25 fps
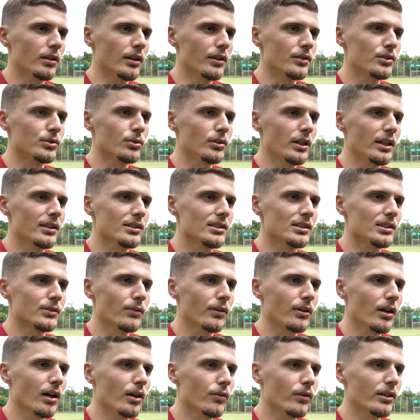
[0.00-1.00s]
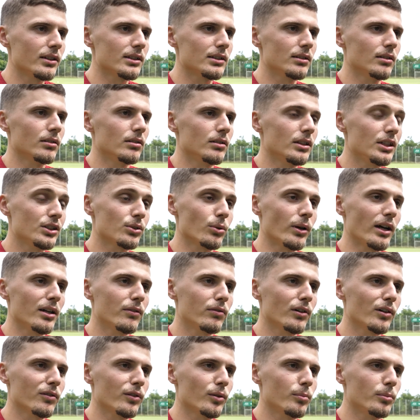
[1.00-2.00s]
Also die letzten zwei Jahre waren nicht so
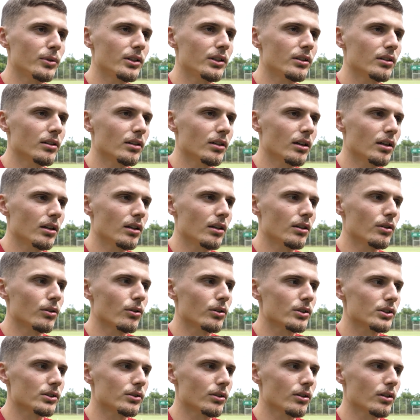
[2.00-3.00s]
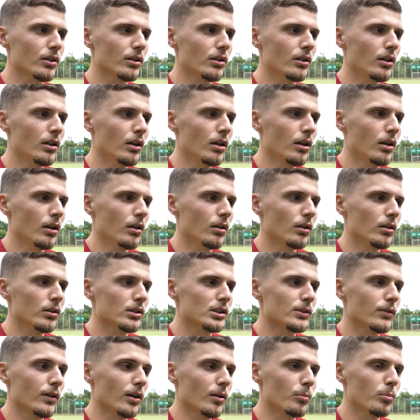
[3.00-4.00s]
einfach für mich in Rostock.
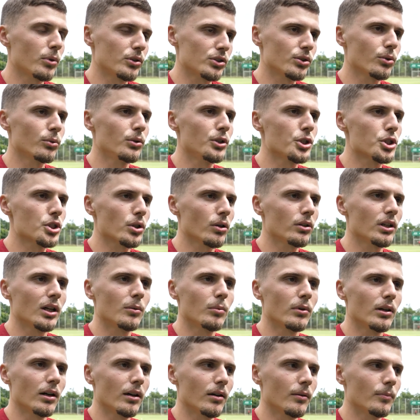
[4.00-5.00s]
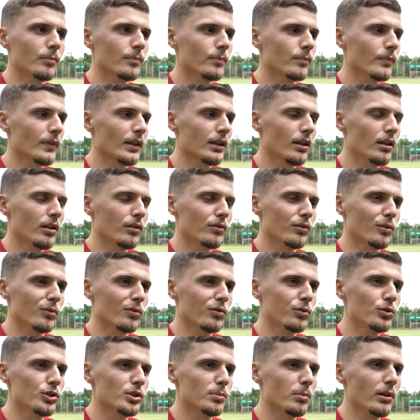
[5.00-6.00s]
Zwar persönlich schon, aber vom
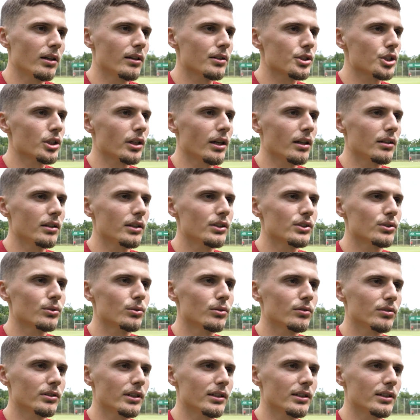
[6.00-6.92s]
Fußballischen her nicht so.